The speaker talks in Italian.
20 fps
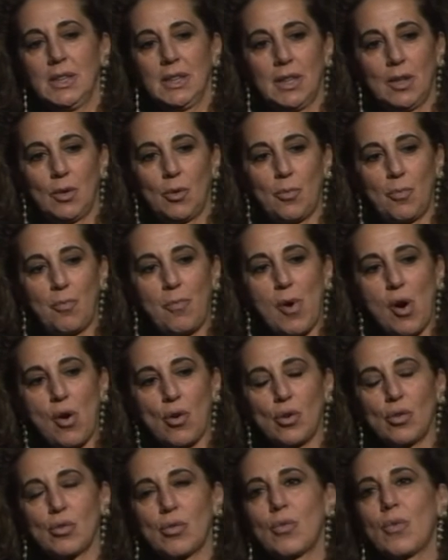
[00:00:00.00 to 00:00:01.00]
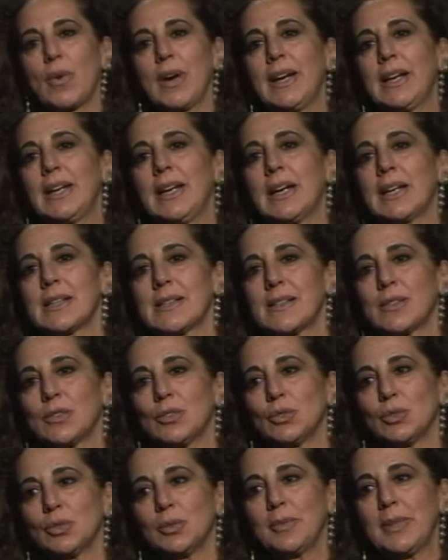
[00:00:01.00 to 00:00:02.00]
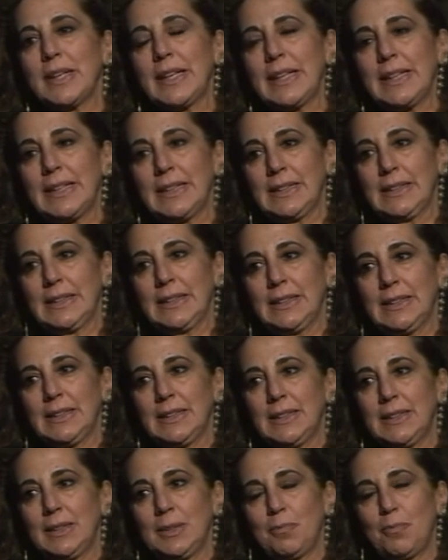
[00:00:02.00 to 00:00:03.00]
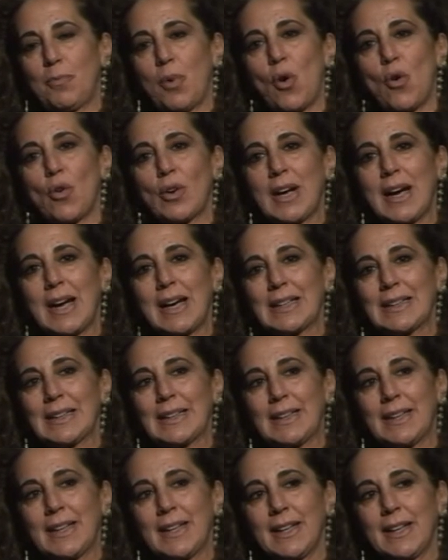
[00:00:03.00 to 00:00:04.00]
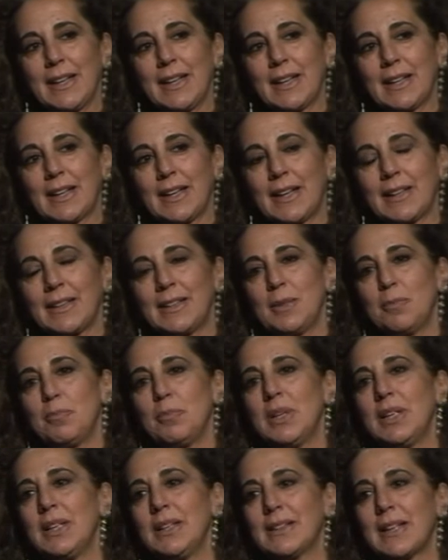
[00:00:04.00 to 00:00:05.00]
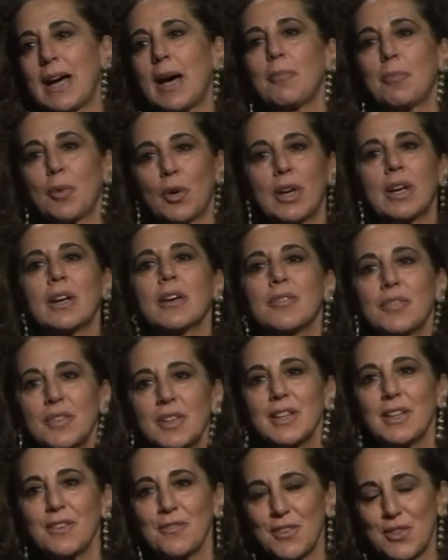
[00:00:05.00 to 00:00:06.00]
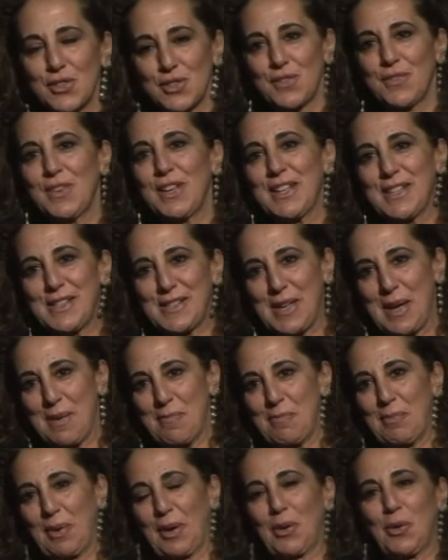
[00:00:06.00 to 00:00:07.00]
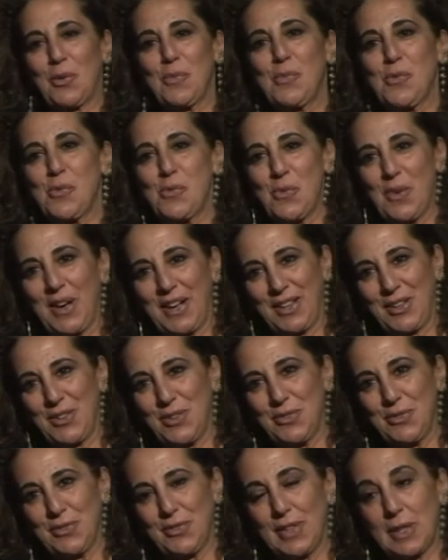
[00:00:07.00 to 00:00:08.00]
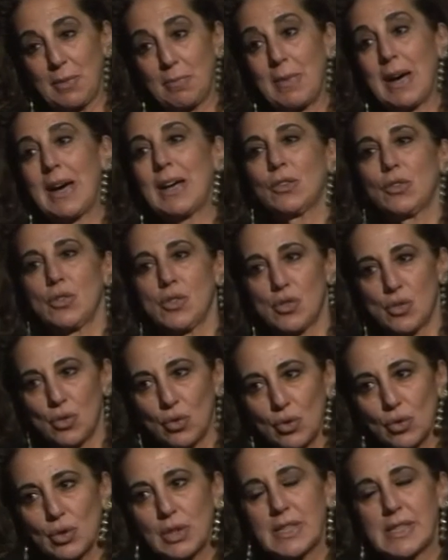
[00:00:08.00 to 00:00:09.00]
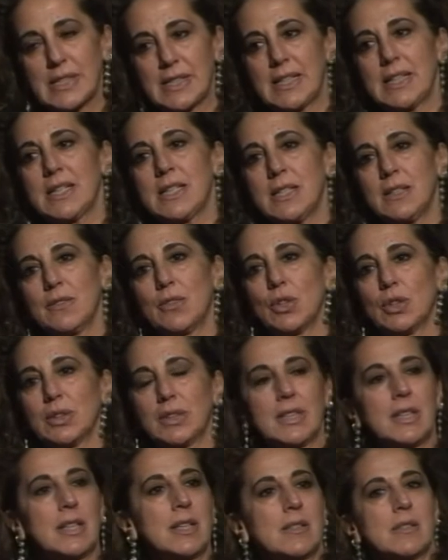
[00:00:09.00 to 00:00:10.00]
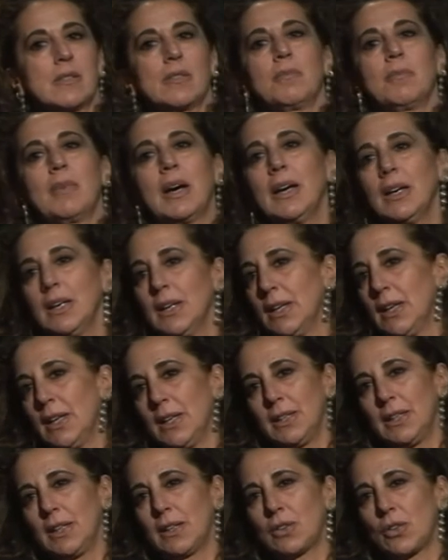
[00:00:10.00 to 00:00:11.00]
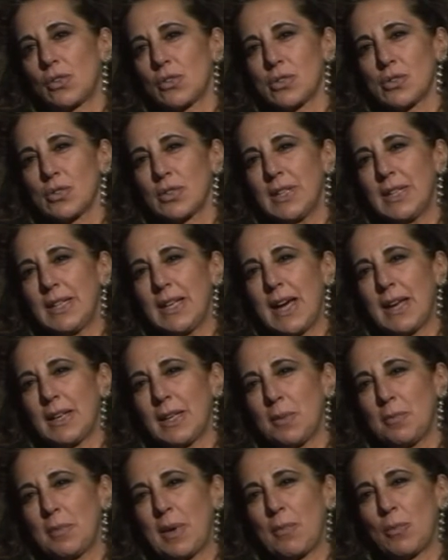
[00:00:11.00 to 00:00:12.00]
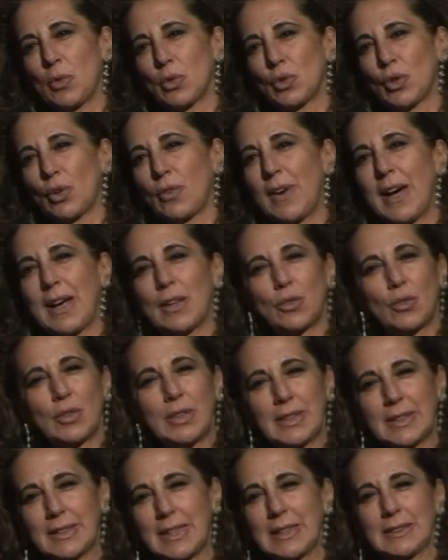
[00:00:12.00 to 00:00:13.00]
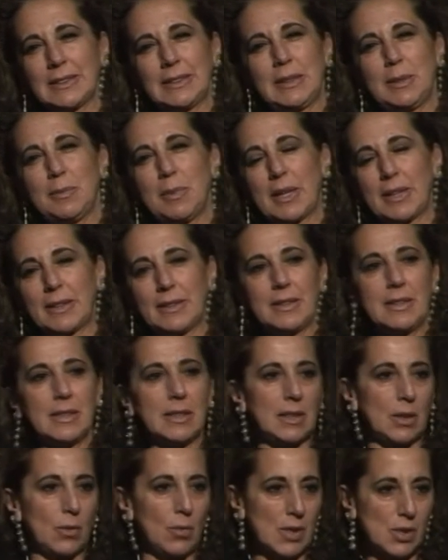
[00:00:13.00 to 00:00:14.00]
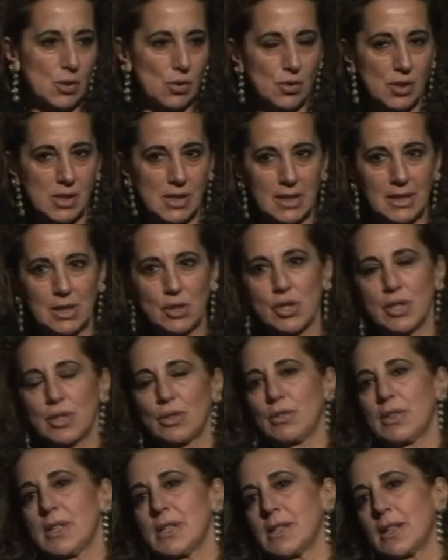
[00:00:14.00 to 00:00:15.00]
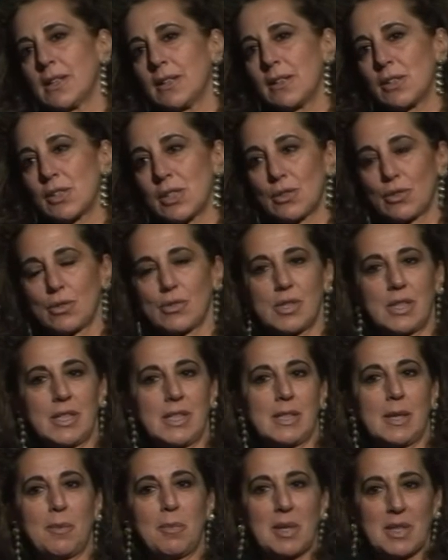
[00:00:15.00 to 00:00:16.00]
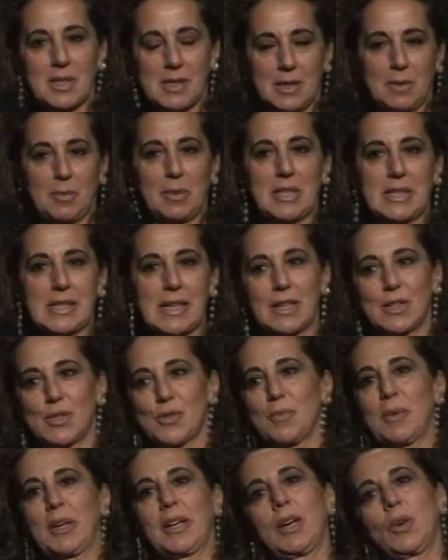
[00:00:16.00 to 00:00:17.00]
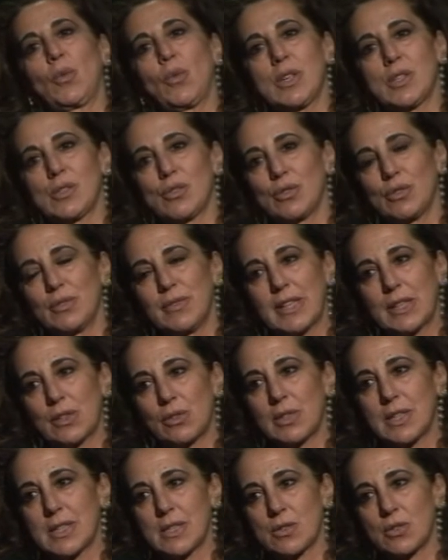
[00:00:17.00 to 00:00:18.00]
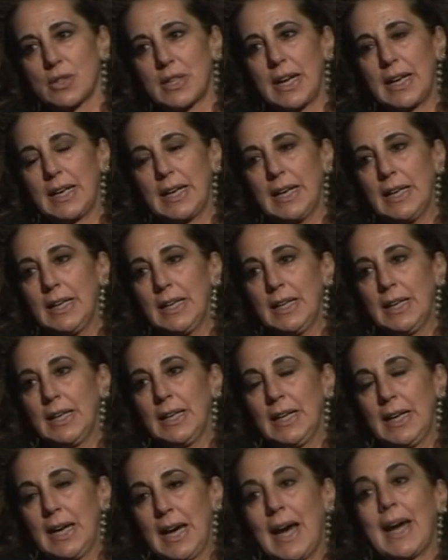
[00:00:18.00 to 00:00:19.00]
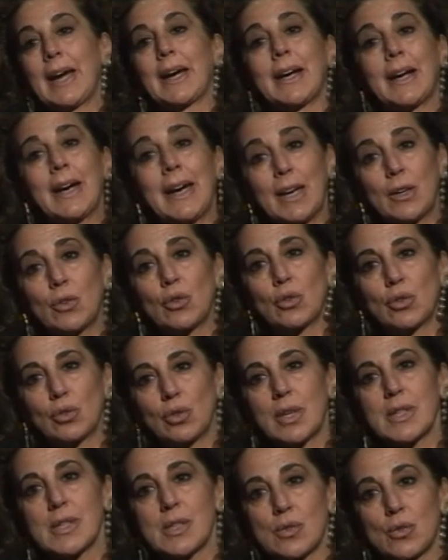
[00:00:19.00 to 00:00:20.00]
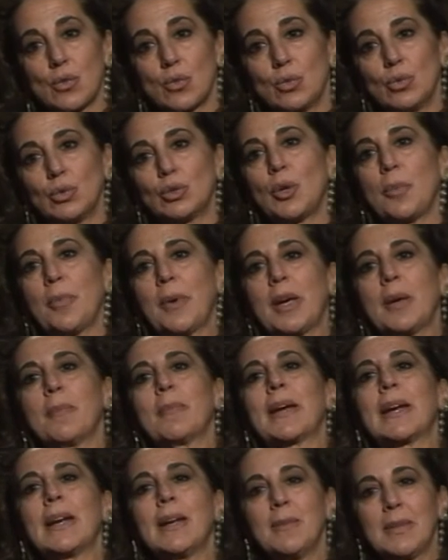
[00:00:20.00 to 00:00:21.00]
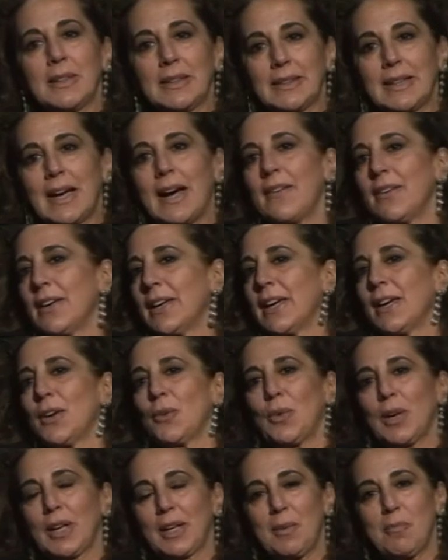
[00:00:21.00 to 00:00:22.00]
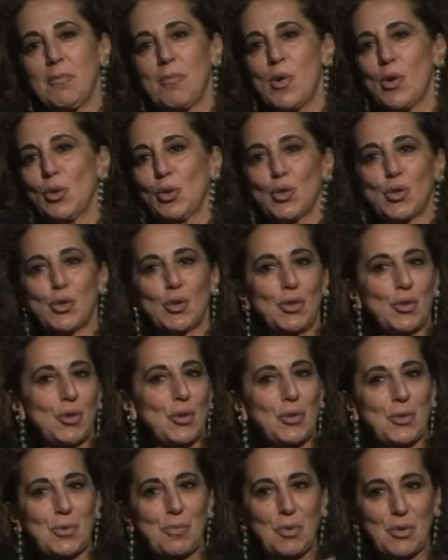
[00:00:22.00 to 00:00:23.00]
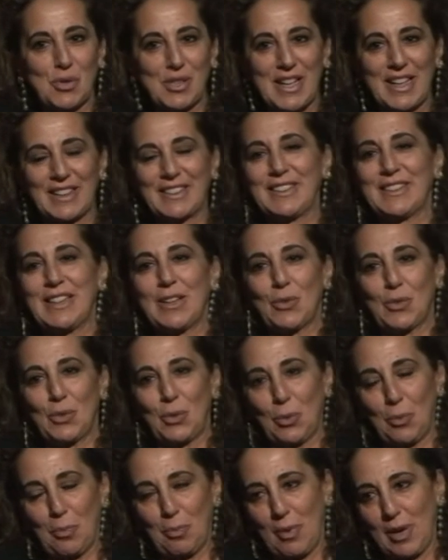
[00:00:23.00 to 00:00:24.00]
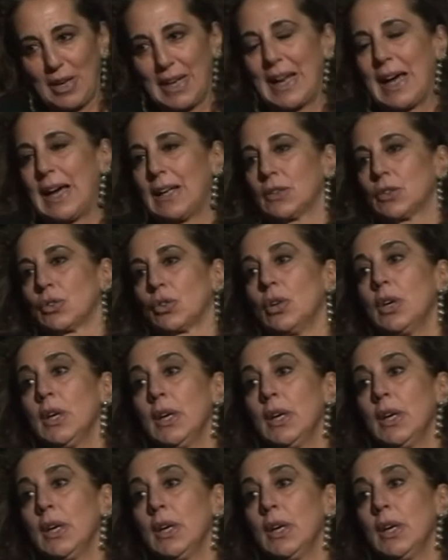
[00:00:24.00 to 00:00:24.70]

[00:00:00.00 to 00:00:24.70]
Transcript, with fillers: un po' con quella secondo me eh, poca anche credibilità, poi alla fine invece viene sempre comunque riconfermato e sono gli stessi volti che insomma nel corso degli anni abbiamo trovato in tanti partiti, questo sia nel centro-est che nel centro-sinistra, basti pensare insomma, che questo governo nazionale ha il record assoluto per i parlamentari che in qualche modo sono, sono spostati da un gruppo all'altro.